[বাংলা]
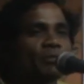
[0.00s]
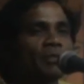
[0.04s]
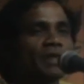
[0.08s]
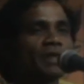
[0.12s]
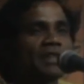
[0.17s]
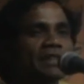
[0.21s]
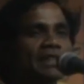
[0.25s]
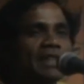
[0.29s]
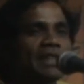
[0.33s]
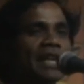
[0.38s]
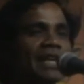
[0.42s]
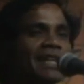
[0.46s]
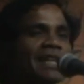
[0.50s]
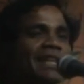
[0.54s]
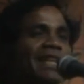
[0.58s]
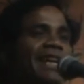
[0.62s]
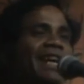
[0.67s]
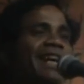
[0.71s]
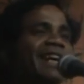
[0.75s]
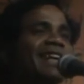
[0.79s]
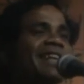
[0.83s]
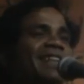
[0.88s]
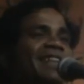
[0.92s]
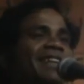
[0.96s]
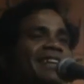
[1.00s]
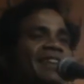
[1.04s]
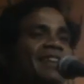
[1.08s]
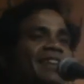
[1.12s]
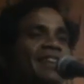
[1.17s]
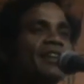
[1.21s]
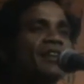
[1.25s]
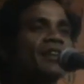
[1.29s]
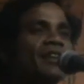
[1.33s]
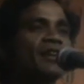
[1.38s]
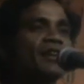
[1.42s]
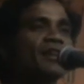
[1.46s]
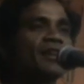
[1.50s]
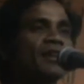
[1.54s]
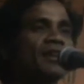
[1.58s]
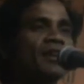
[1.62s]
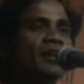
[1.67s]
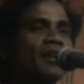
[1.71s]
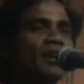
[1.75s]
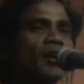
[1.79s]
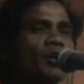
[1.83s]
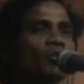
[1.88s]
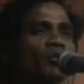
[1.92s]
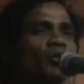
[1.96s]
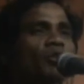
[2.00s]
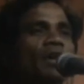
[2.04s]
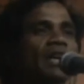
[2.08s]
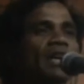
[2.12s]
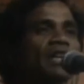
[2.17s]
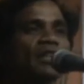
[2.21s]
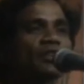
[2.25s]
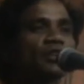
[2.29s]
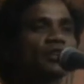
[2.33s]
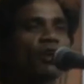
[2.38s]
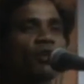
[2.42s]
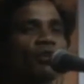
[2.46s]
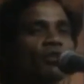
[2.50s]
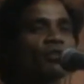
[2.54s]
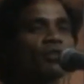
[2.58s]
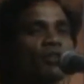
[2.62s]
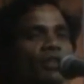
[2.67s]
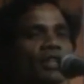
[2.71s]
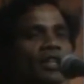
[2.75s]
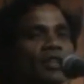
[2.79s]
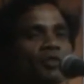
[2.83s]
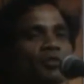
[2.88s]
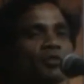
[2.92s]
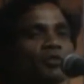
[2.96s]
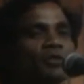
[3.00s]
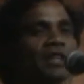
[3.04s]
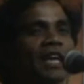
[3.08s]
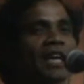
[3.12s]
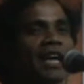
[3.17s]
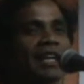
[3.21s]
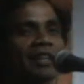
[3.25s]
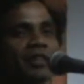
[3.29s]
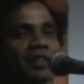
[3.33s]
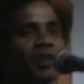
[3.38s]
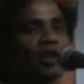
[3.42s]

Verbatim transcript: বেঁচে থাকে না কোনো একটা সংগঠনের দু চার